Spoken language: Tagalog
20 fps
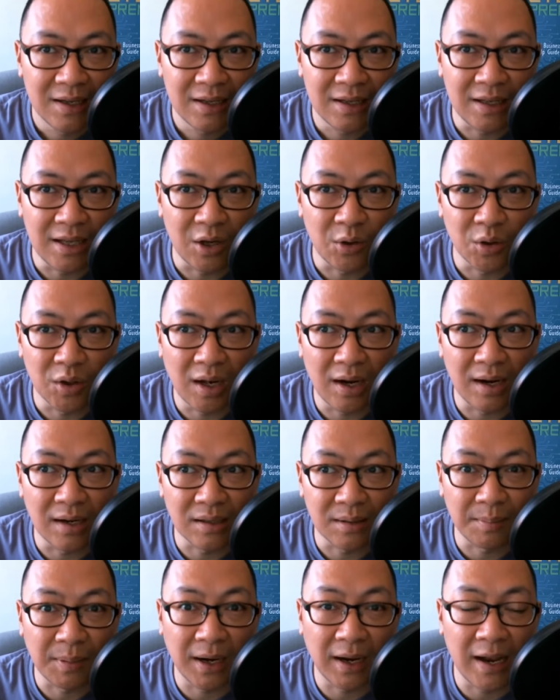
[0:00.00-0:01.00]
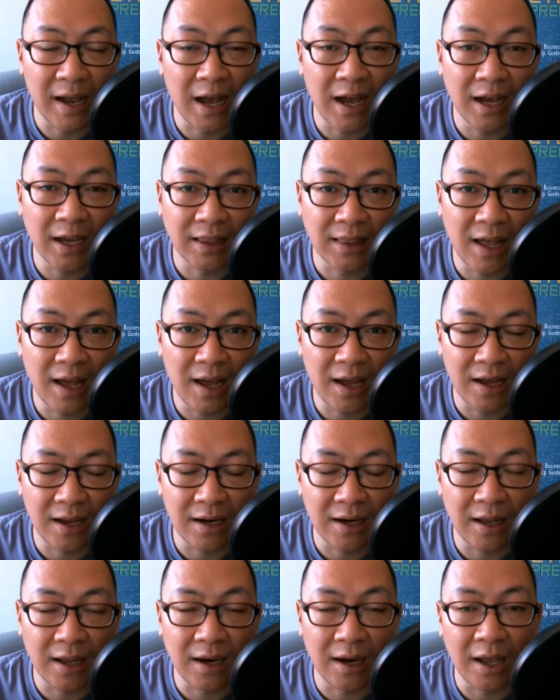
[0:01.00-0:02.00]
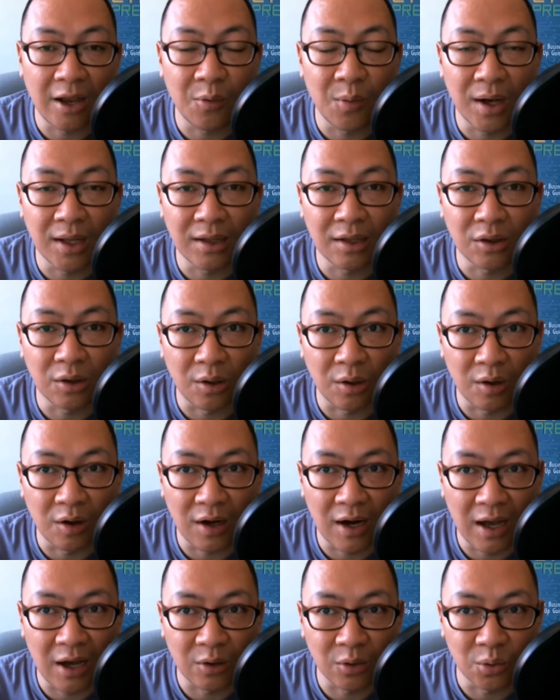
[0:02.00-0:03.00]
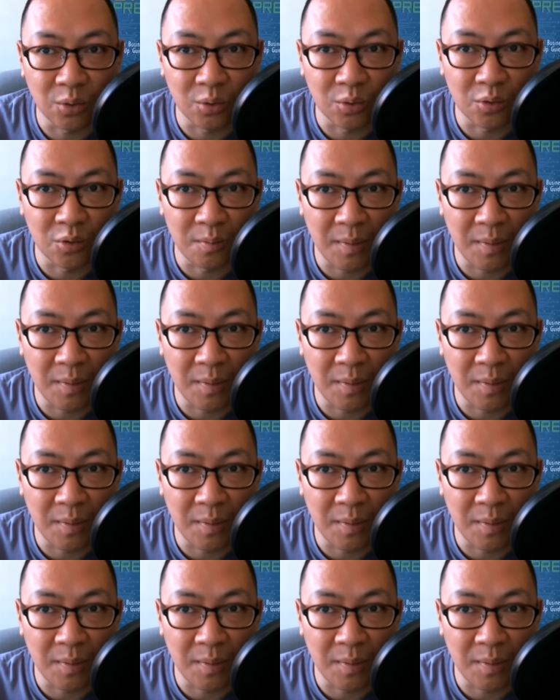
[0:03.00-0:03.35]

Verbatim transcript: Hindi ko talaga siya pinagkakitaan and I wanted to learn how to